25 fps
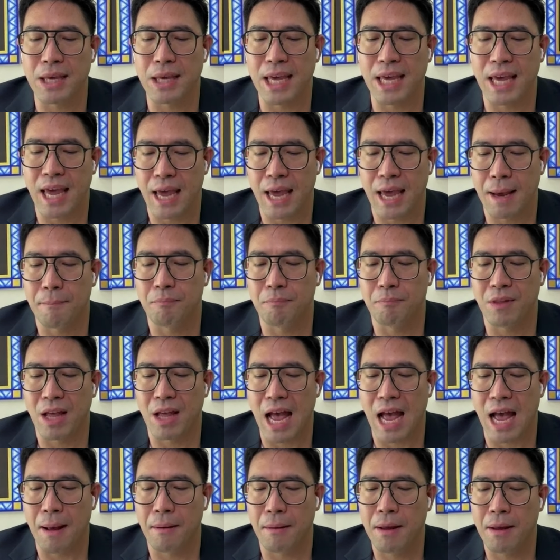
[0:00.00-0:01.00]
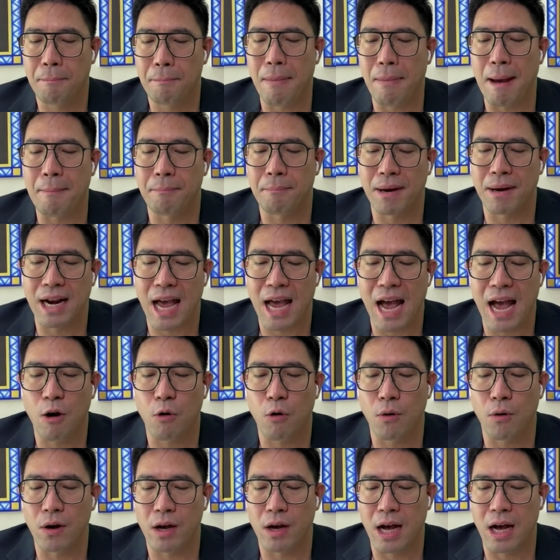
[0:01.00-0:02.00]
BAM นะฮะ BAM นะฮะ
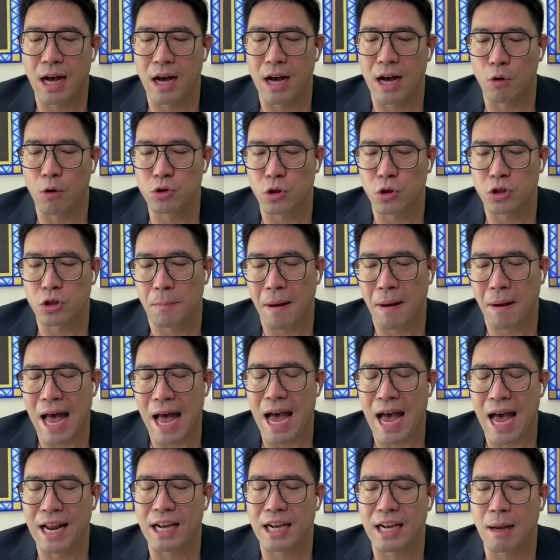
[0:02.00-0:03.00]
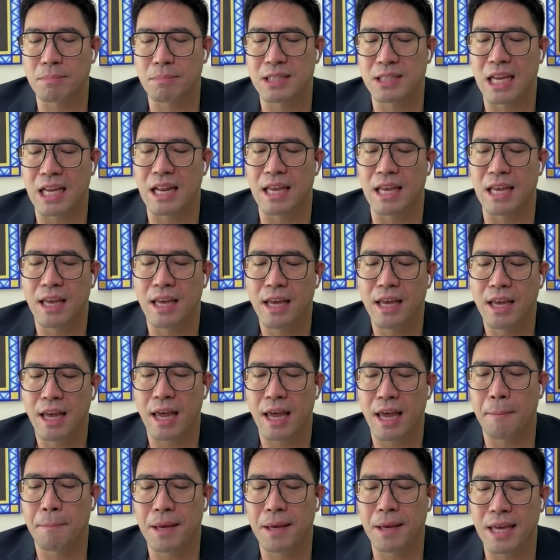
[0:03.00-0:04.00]
โอสถสภานะครับซีรี
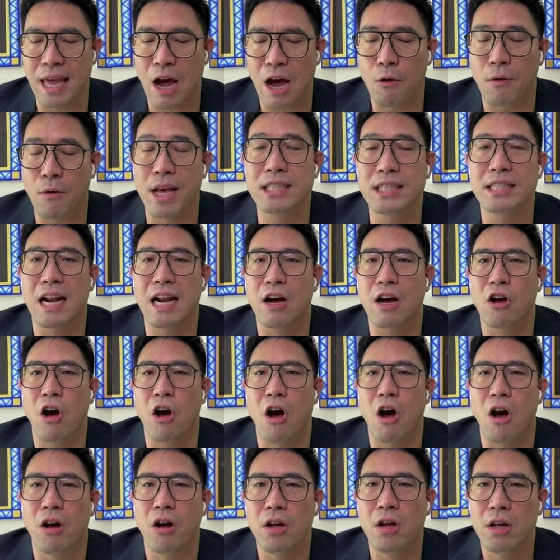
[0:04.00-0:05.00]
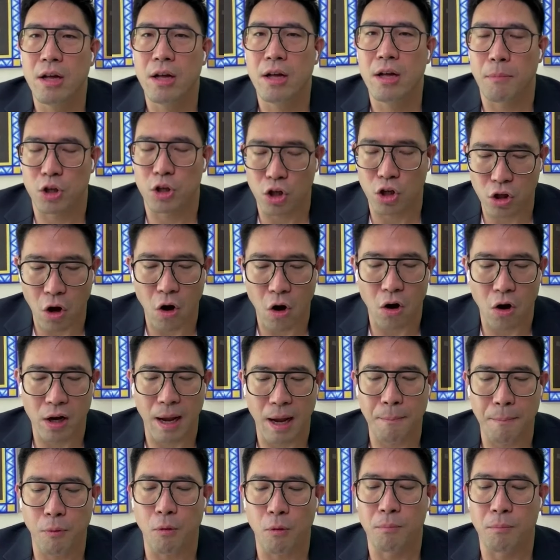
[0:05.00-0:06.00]
APLH แล้วก็ปตท
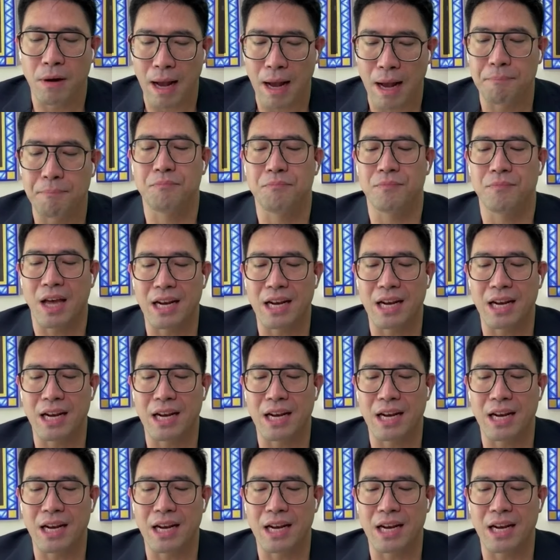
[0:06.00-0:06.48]
ครับผมครับ